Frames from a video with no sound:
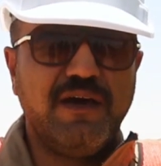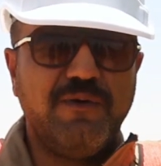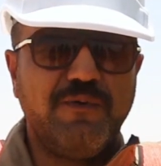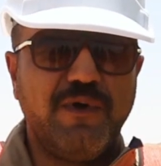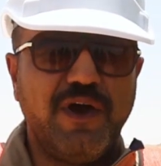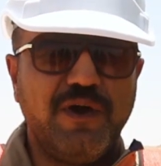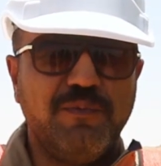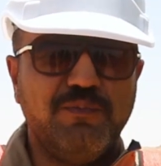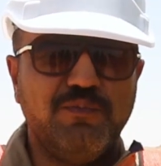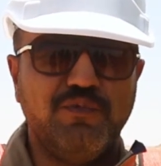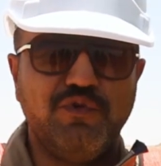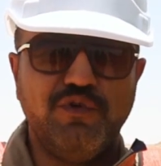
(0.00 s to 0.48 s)

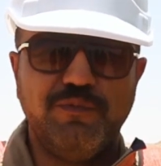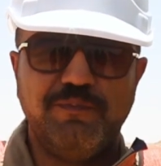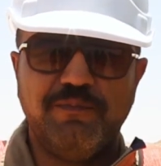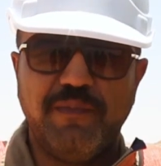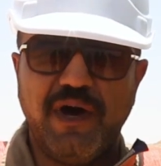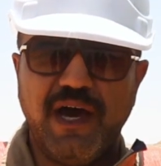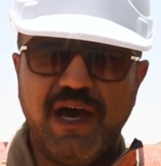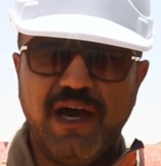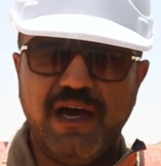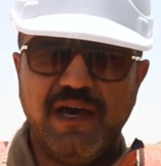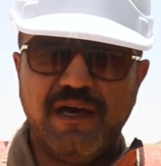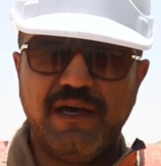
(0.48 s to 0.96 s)
وأنبوب
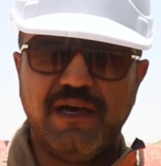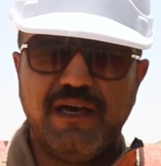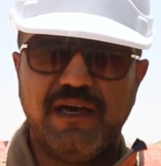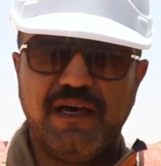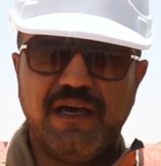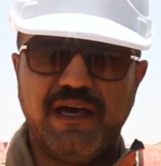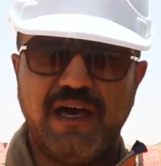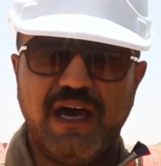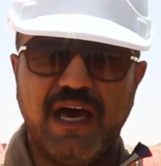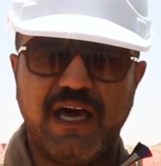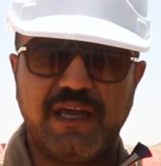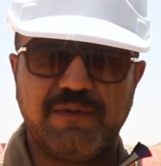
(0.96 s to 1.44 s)
ماء
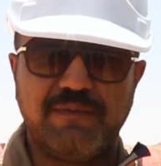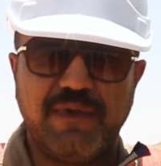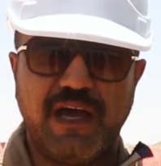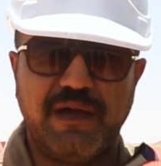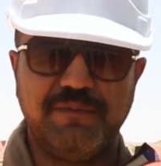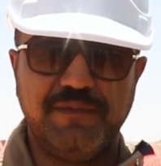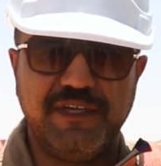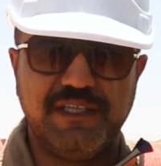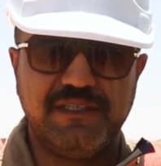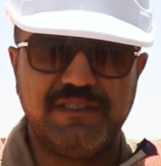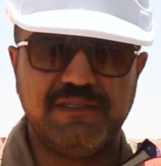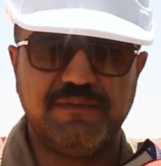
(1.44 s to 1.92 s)

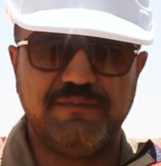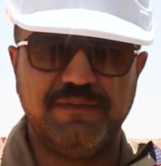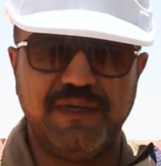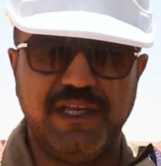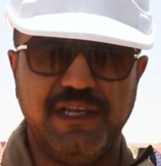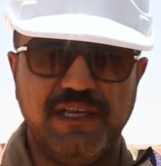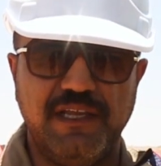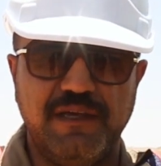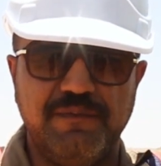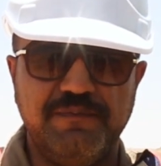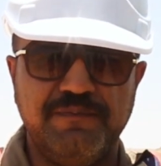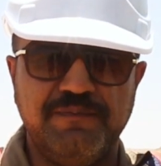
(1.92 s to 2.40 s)
400
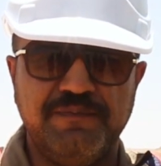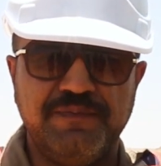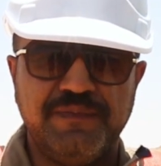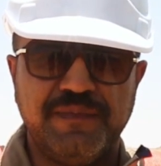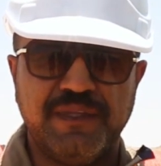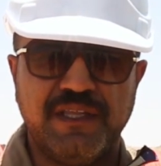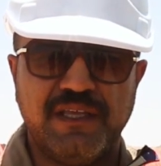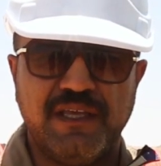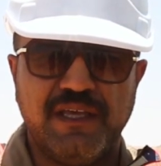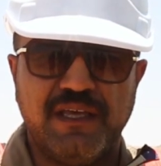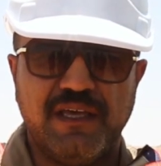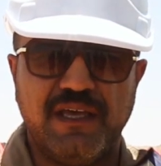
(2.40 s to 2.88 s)
ملم
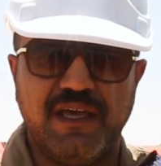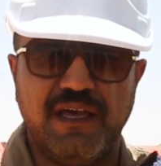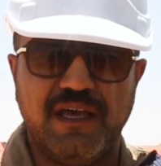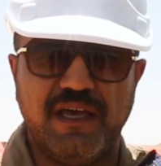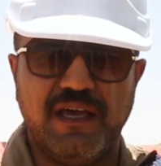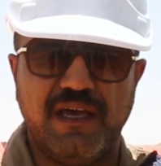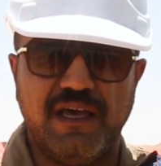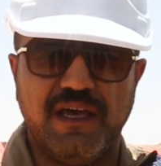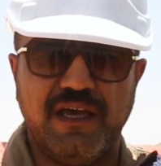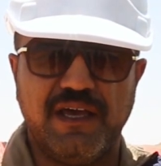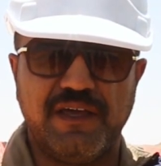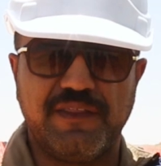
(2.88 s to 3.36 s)

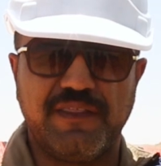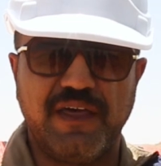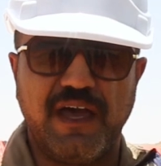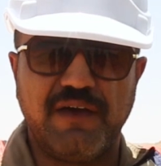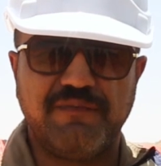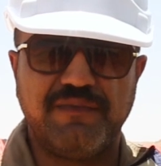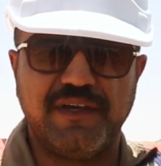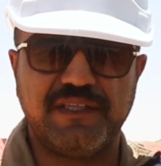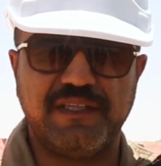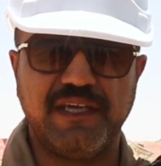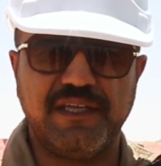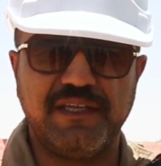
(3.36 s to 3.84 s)

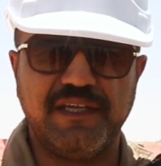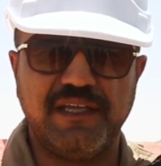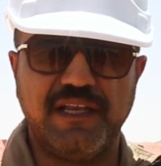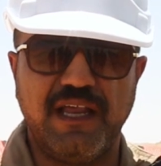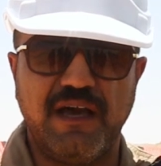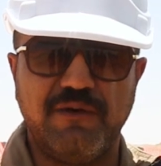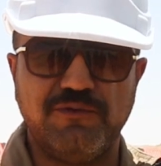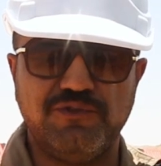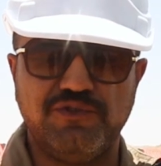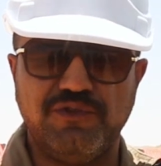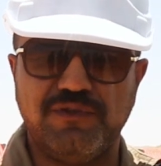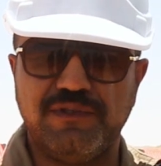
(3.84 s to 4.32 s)
إضافة
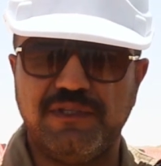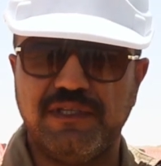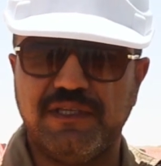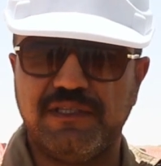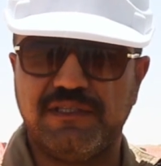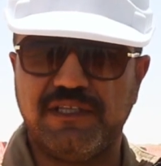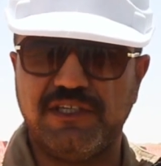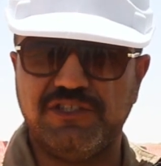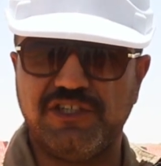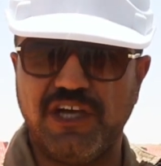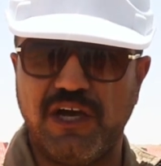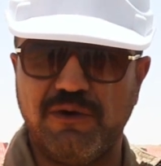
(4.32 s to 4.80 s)
إلى وجود
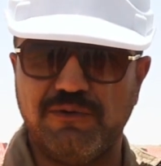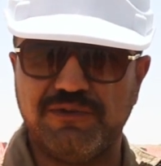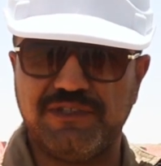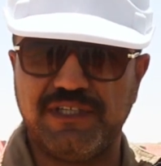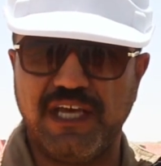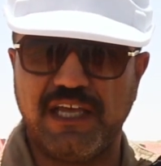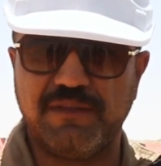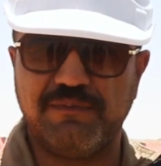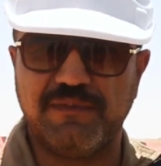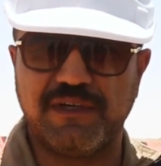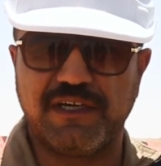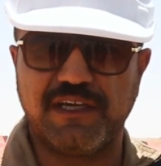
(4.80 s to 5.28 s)

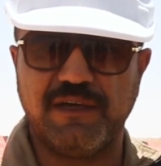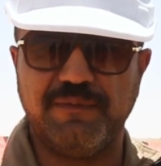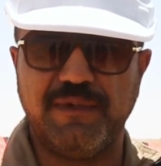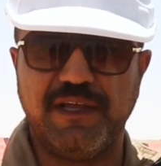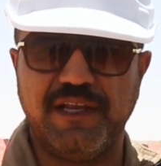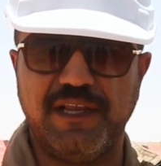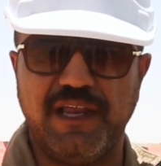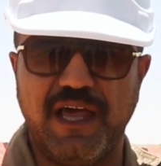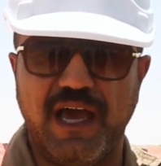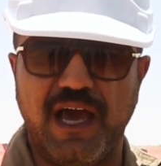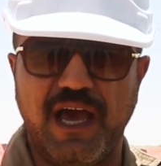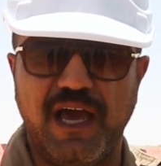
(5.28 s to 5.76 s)
تجاوزات من
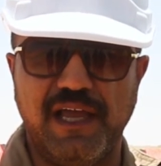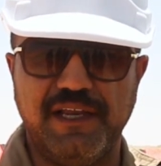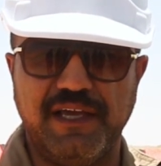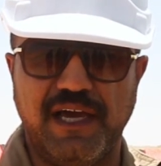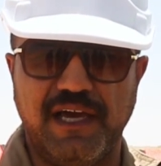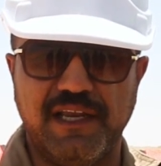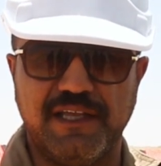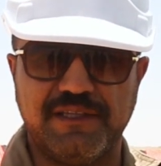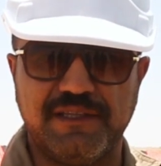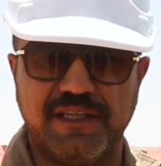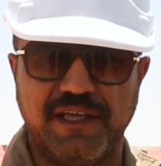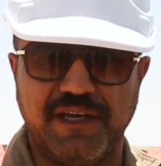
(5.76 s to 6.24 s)
قبل الأهالي
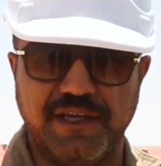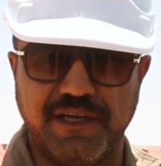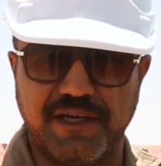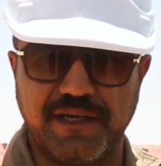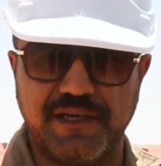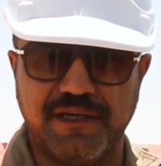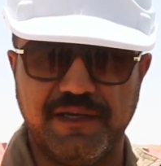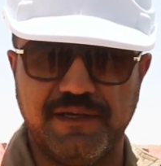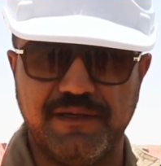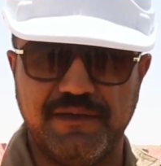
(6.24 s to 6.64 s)
على الطريق